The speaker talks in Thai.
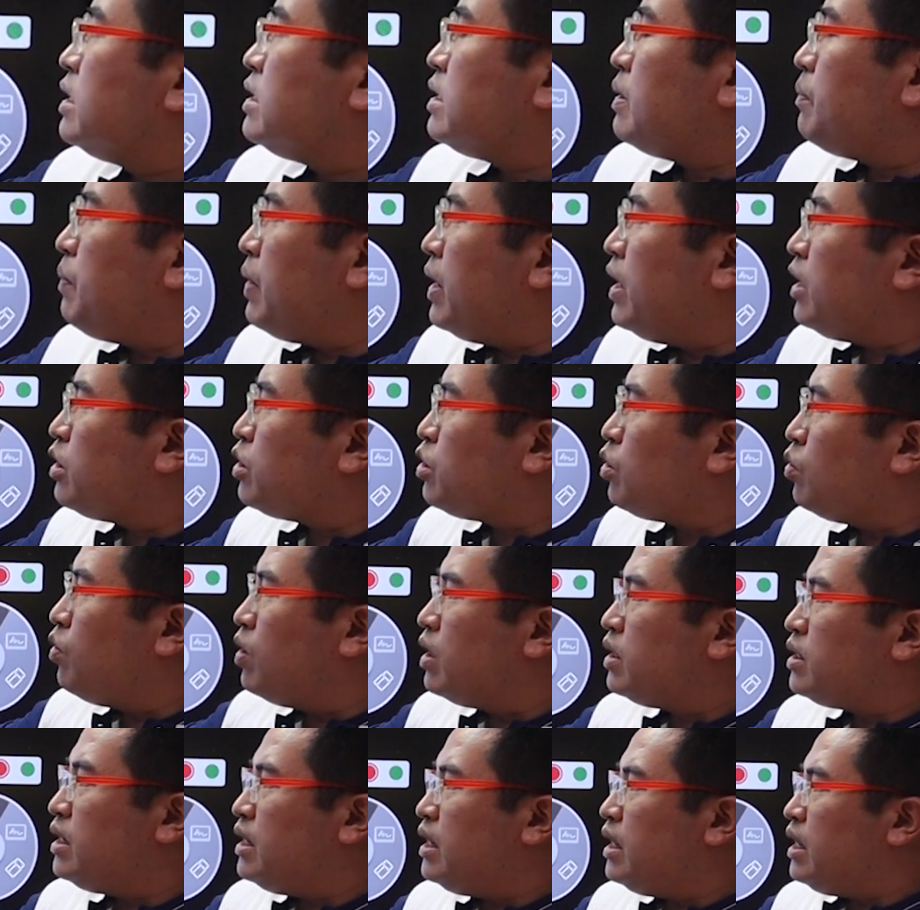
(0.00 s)
จะเป็นตั
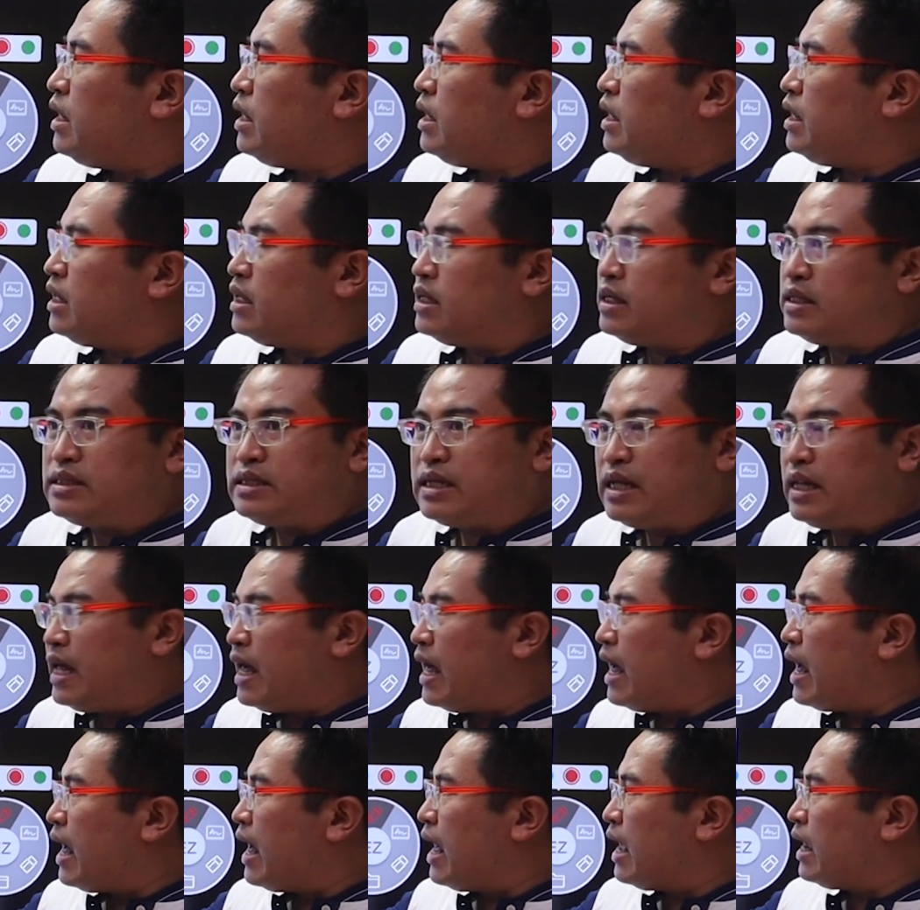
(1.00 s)
วที่แส
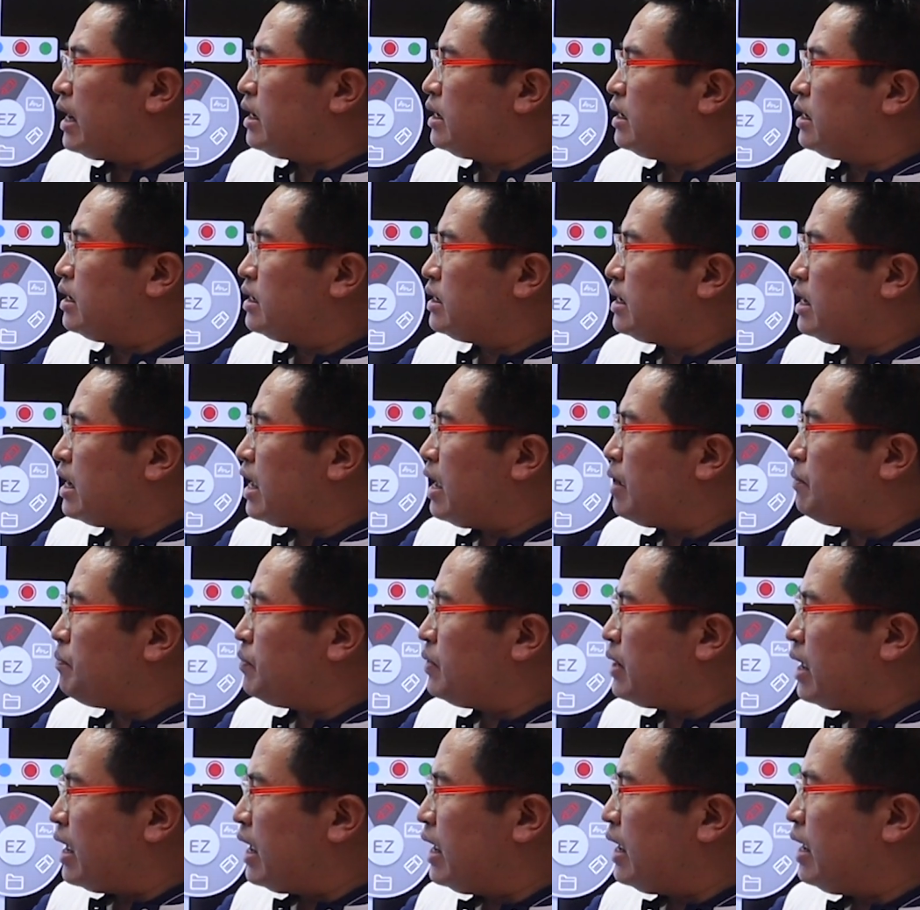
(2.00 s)
ดงนะครับ
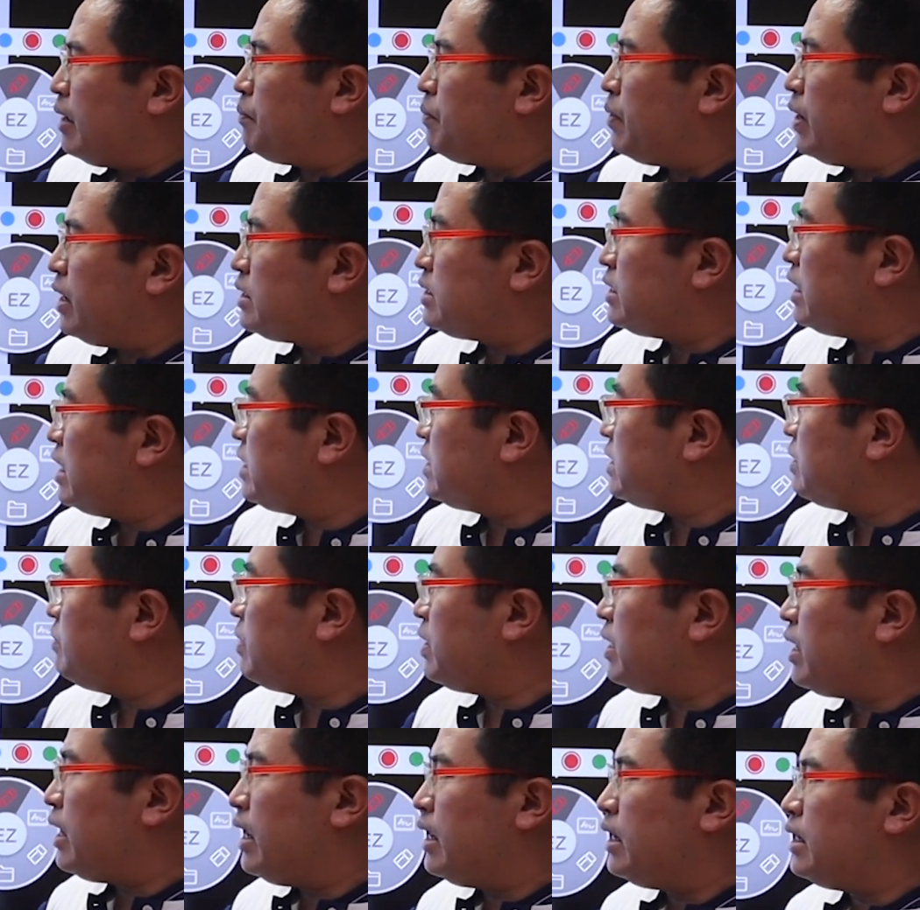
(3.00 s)
ใน present
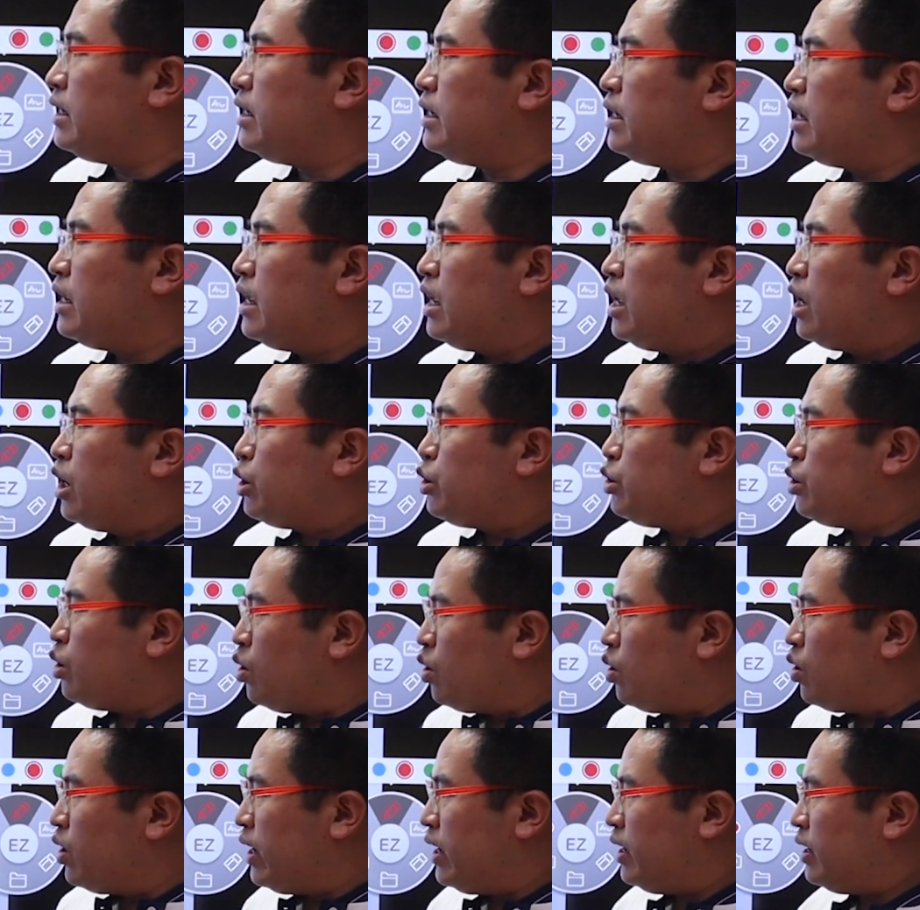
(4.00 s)
simple tense โด
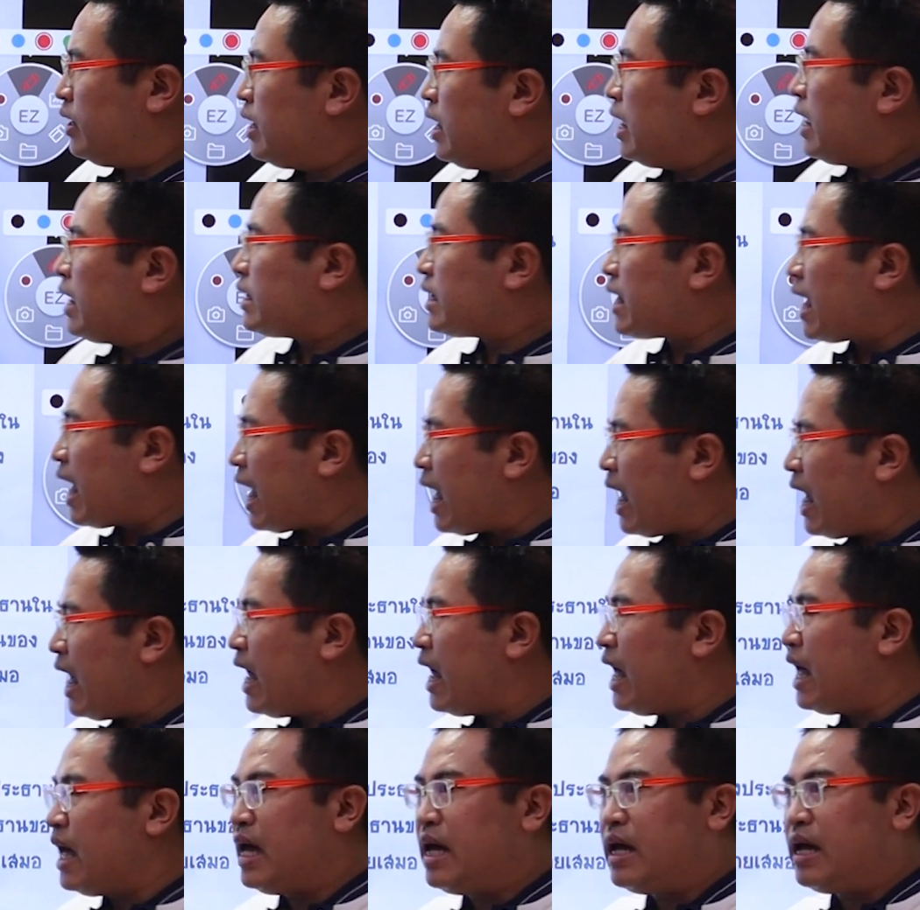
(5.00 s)
ยถ้า
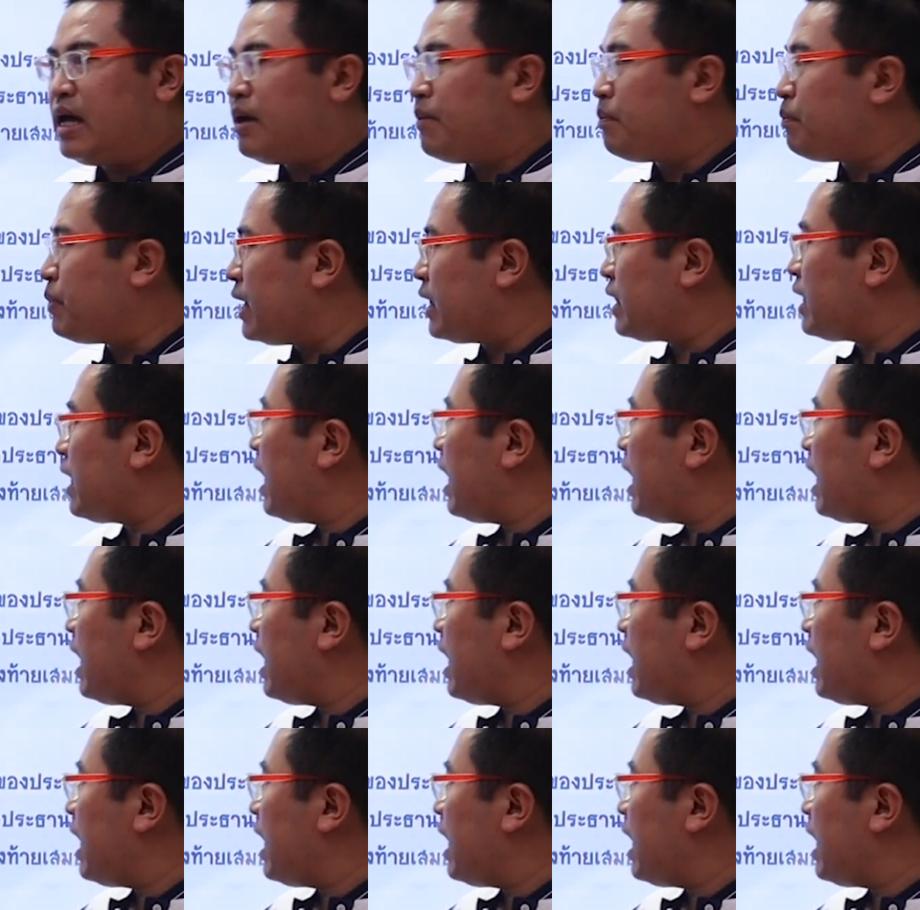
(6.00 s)
ประ